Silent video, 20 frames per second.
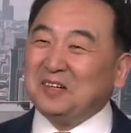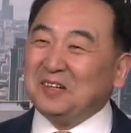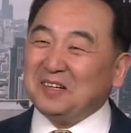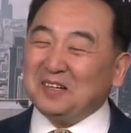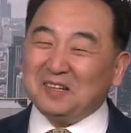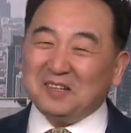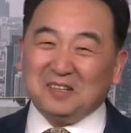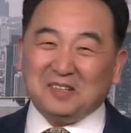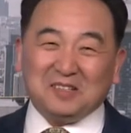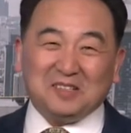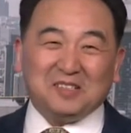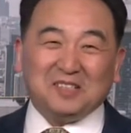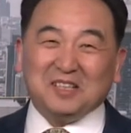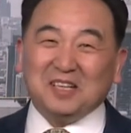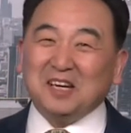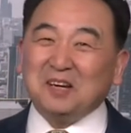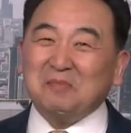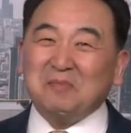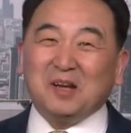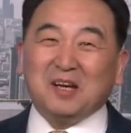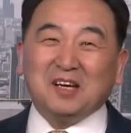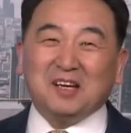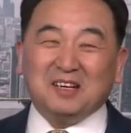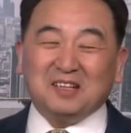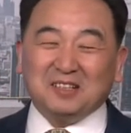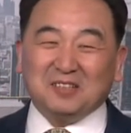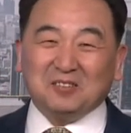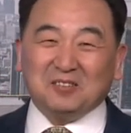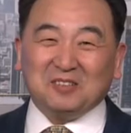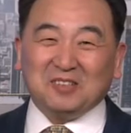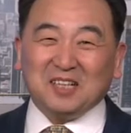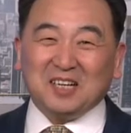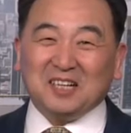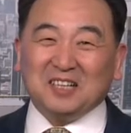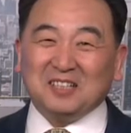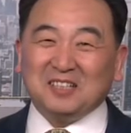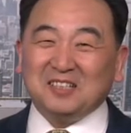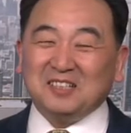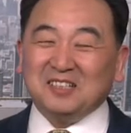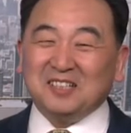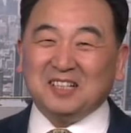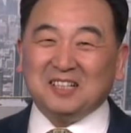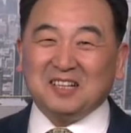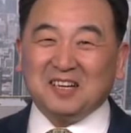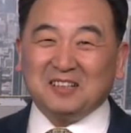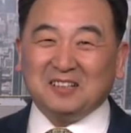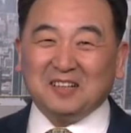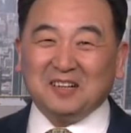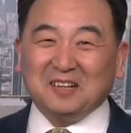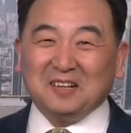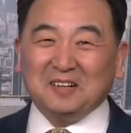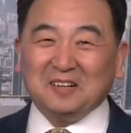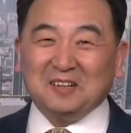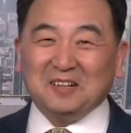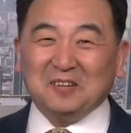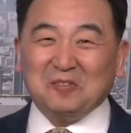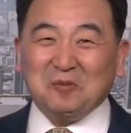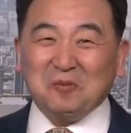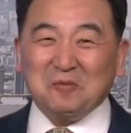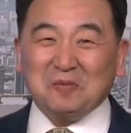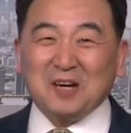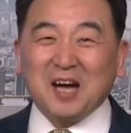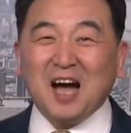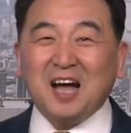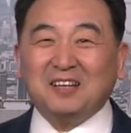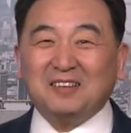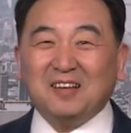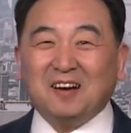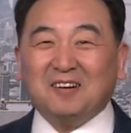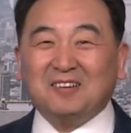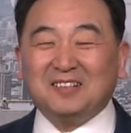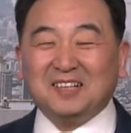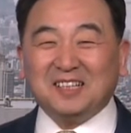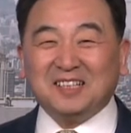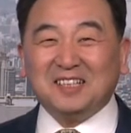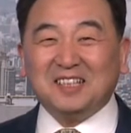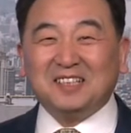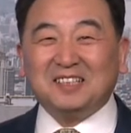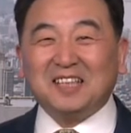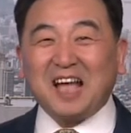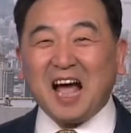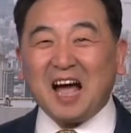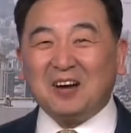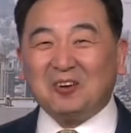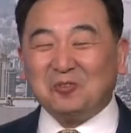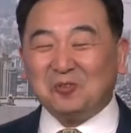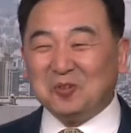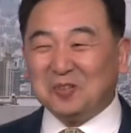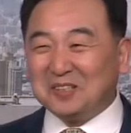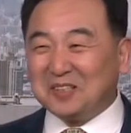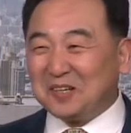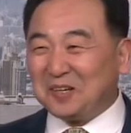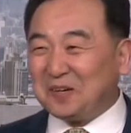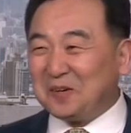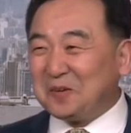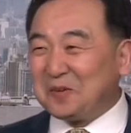呃，邪了门了！就这个世界上呢，呃，我们看到这些大国呢，